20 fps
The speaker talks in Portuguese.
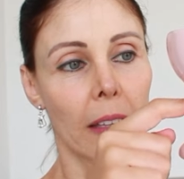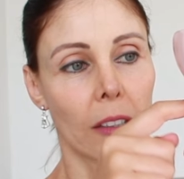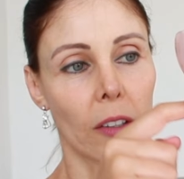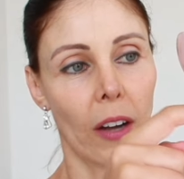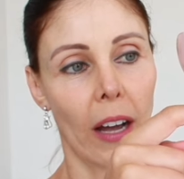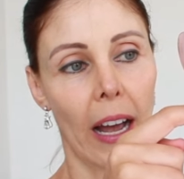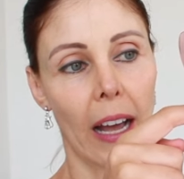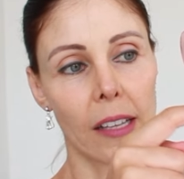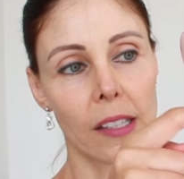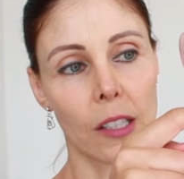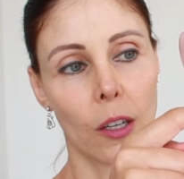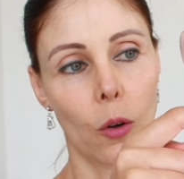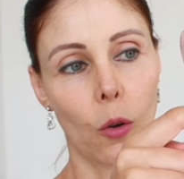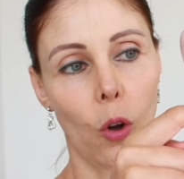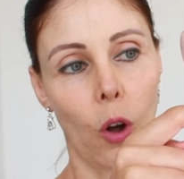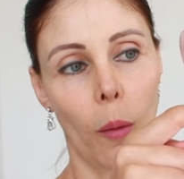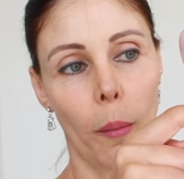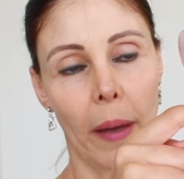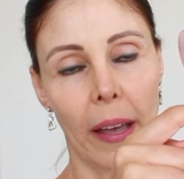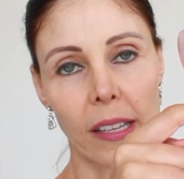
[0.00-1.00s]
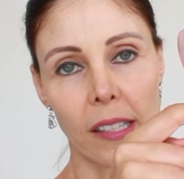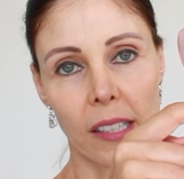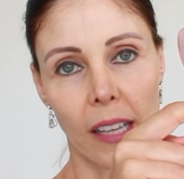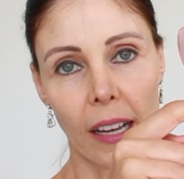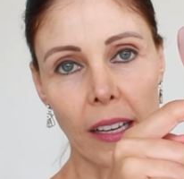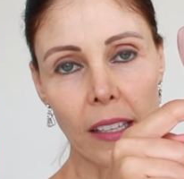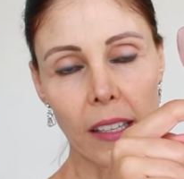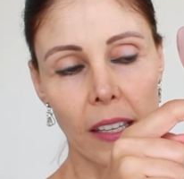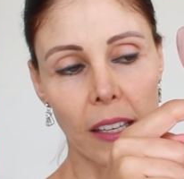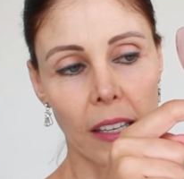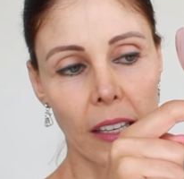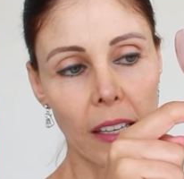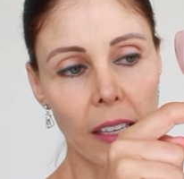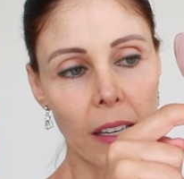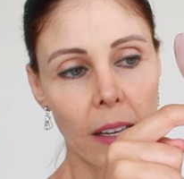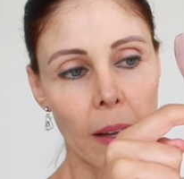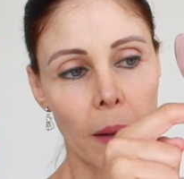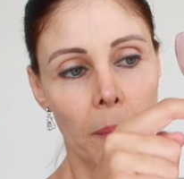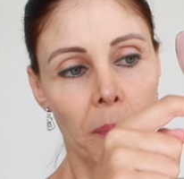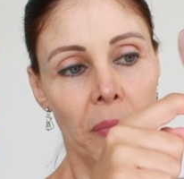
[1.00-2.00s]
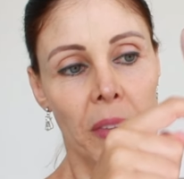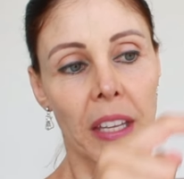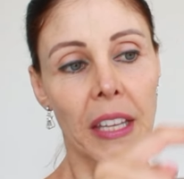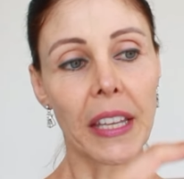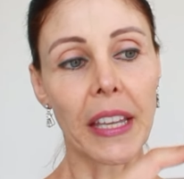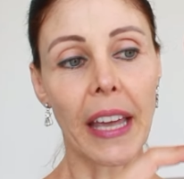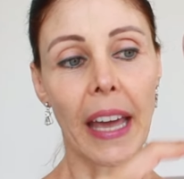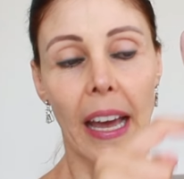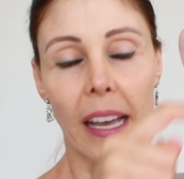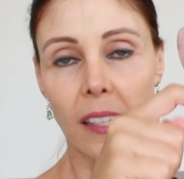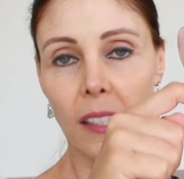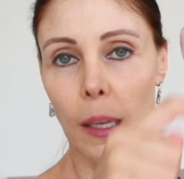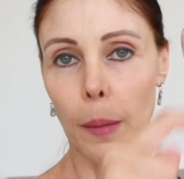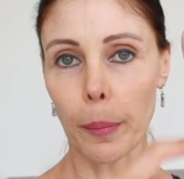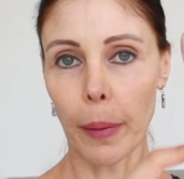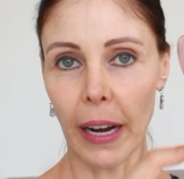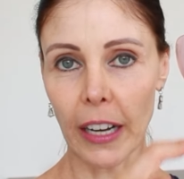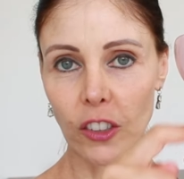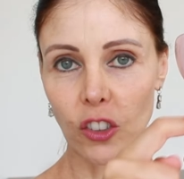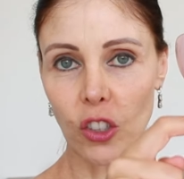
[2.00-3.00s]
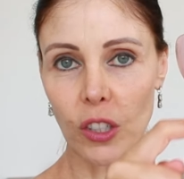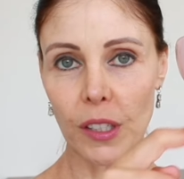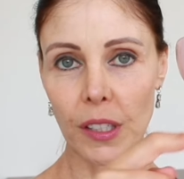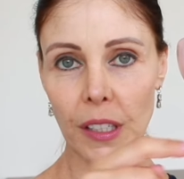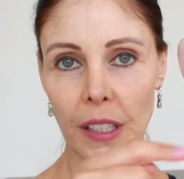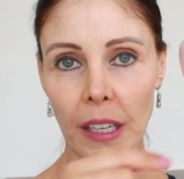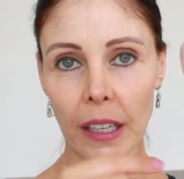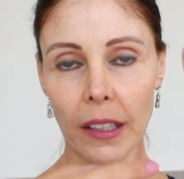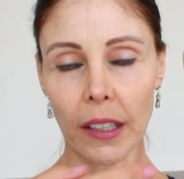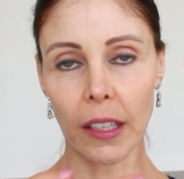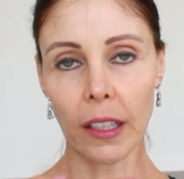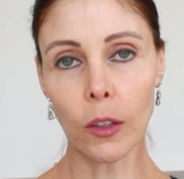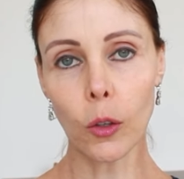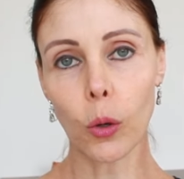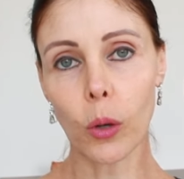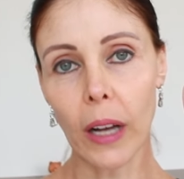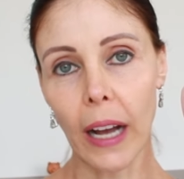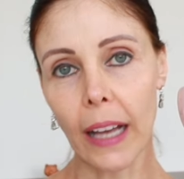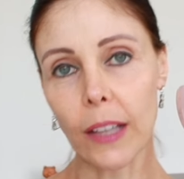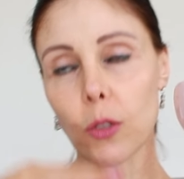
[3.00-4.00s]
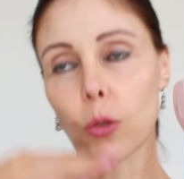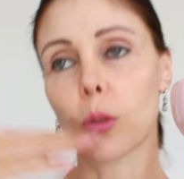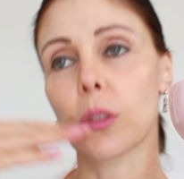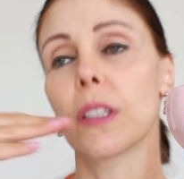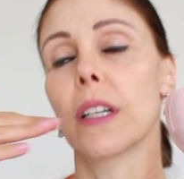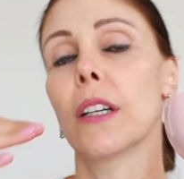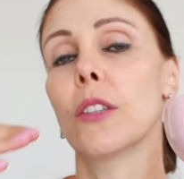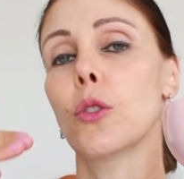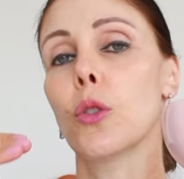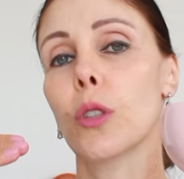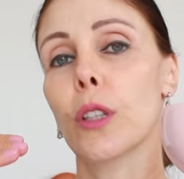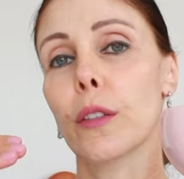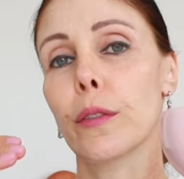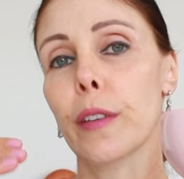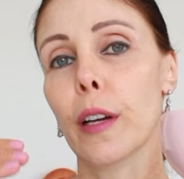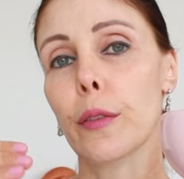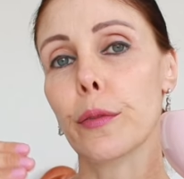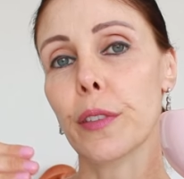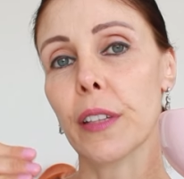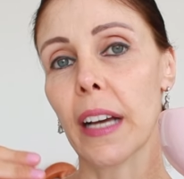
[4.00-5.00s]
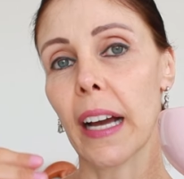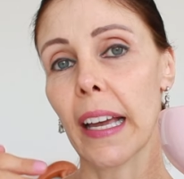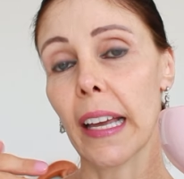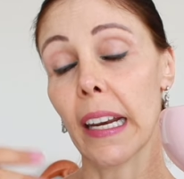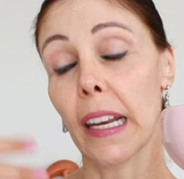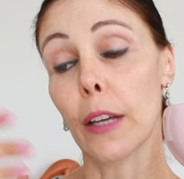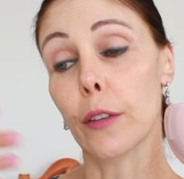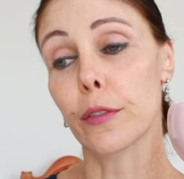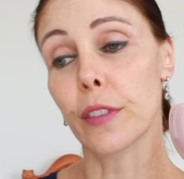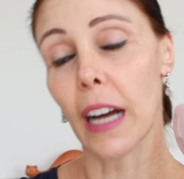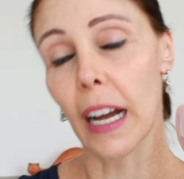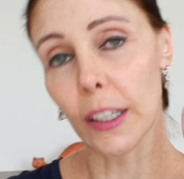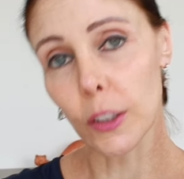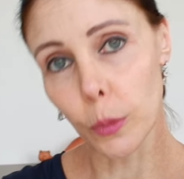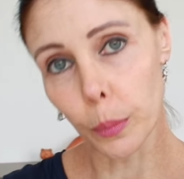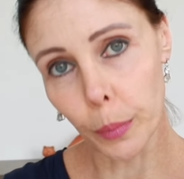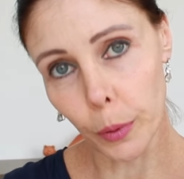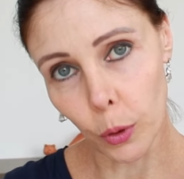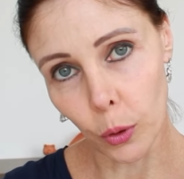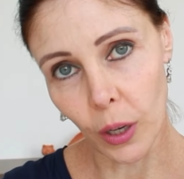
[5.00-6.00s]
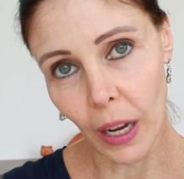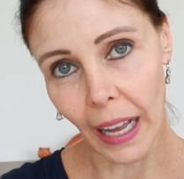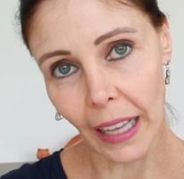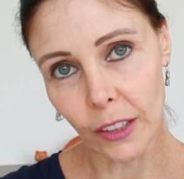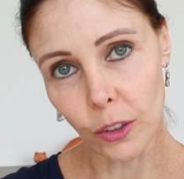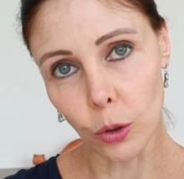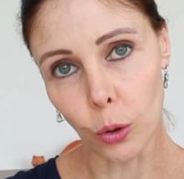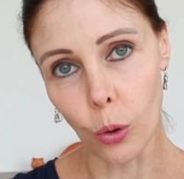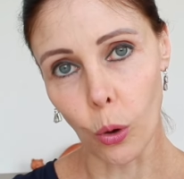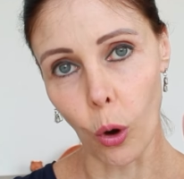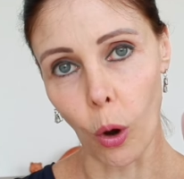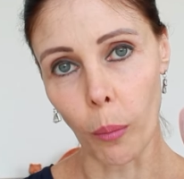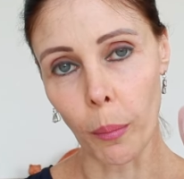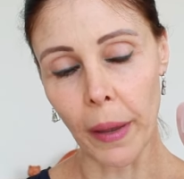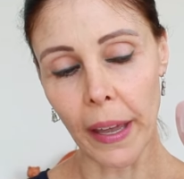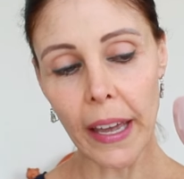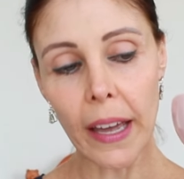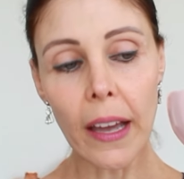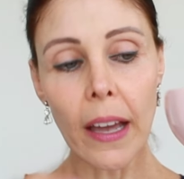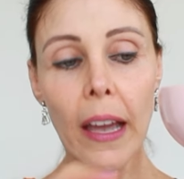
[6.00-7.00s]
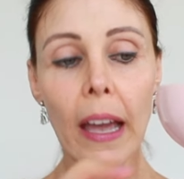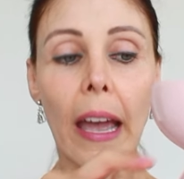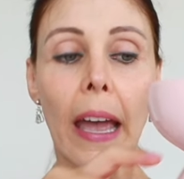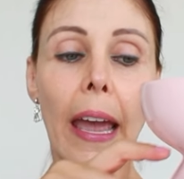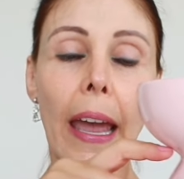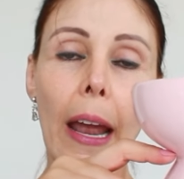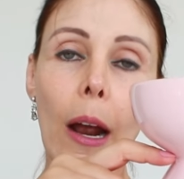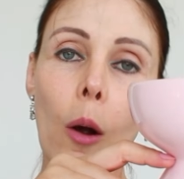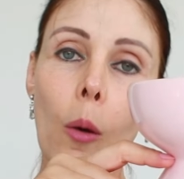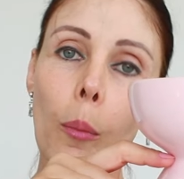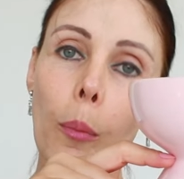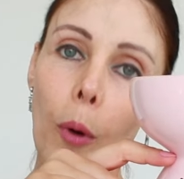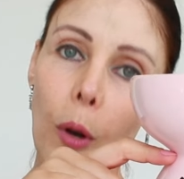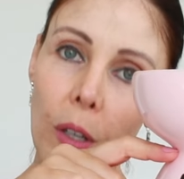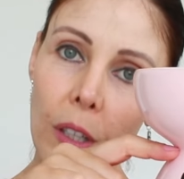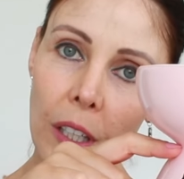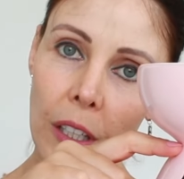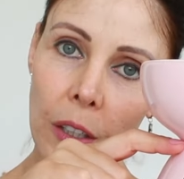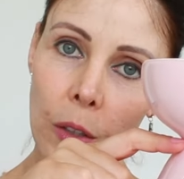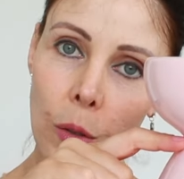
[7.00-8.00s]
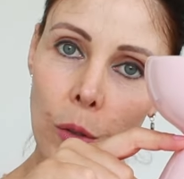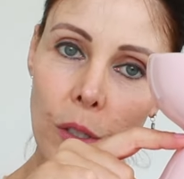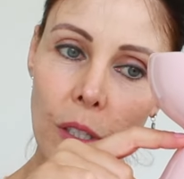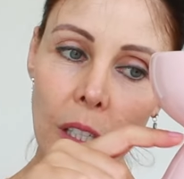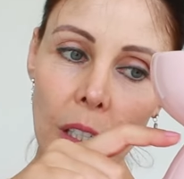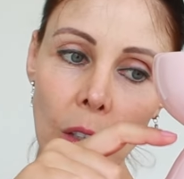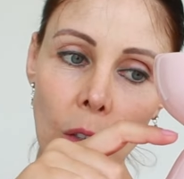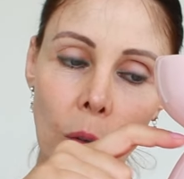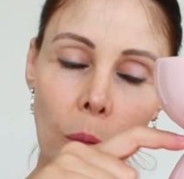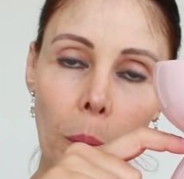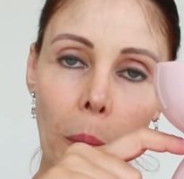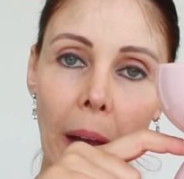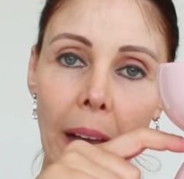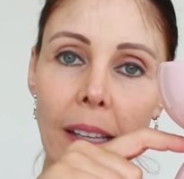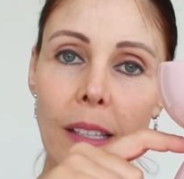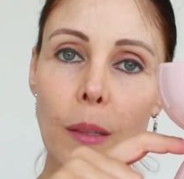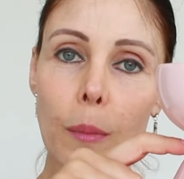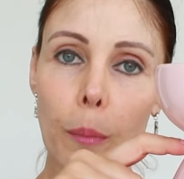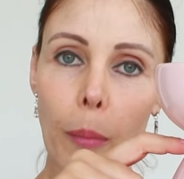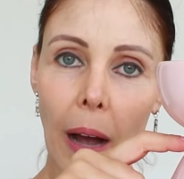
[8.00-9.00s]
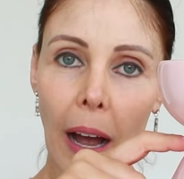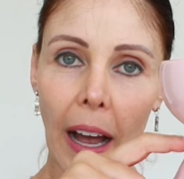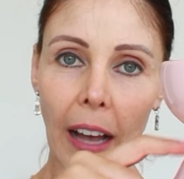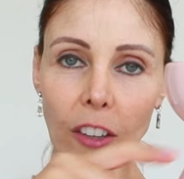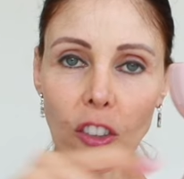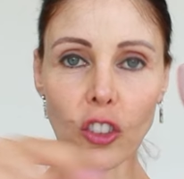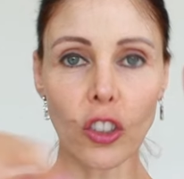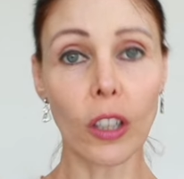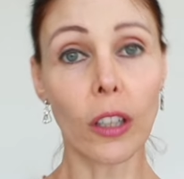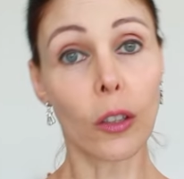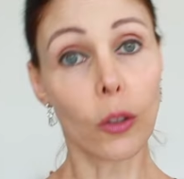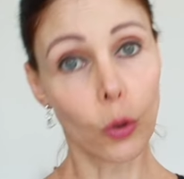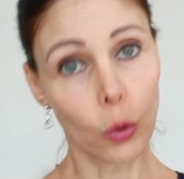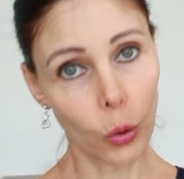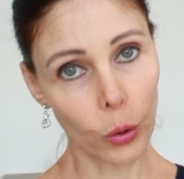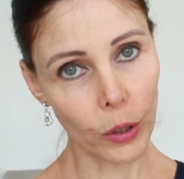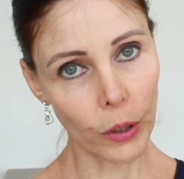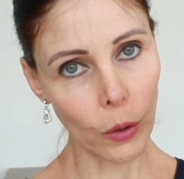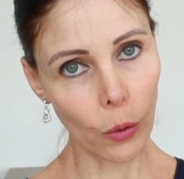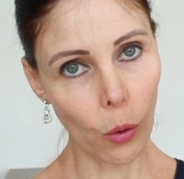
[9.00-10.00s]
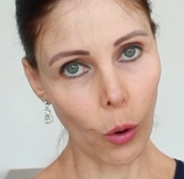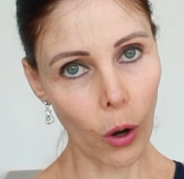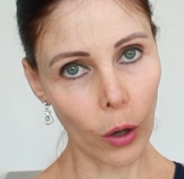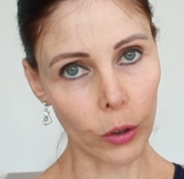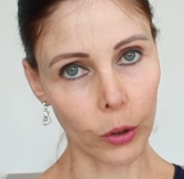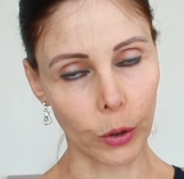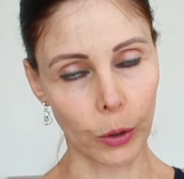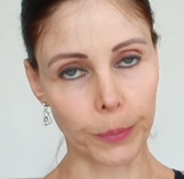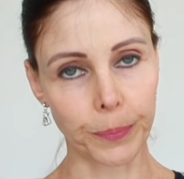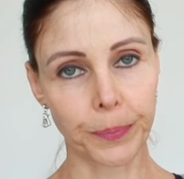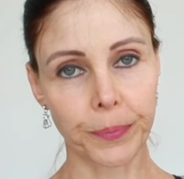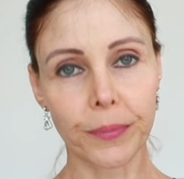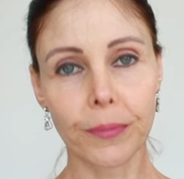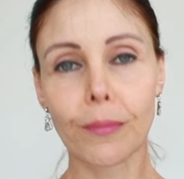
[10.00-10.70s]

Então a ração começa aqui, e essa partezinha aqui, no caso, tanto que vai ficar elevado para o gato comer, é um pouquinhozinho mais baixa do que o outro.